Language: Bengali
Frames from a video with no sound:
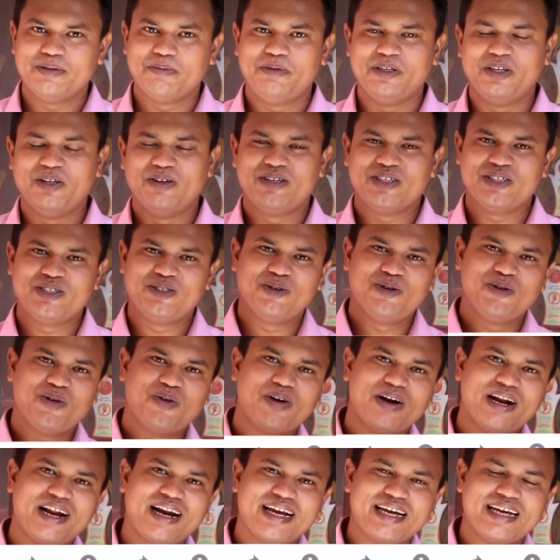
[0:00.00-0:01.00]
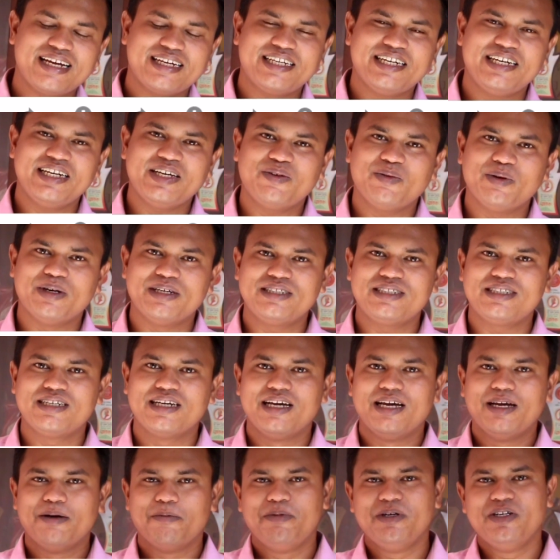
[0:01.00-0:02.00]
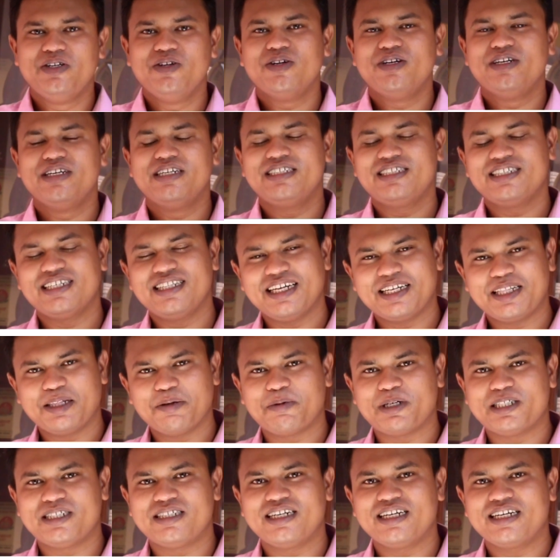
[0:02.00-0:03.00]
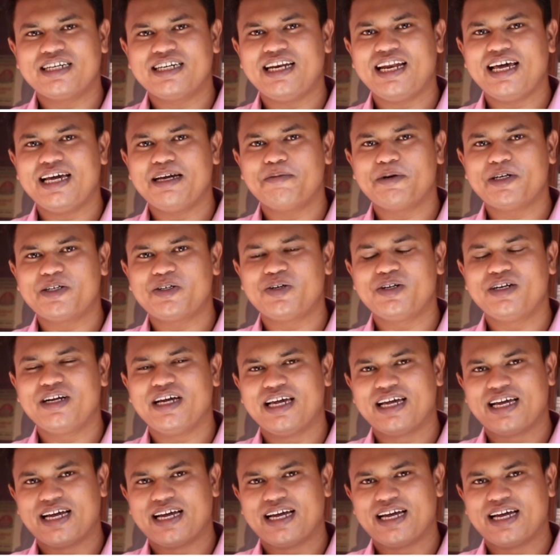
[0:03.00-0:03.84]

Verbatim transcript: ভিডিওটি শুরু করার আগে একটি রিকোয়েস্ট ভিডিওর নিচে দেখতে পাচ্ছেন একটি লাইক বাটন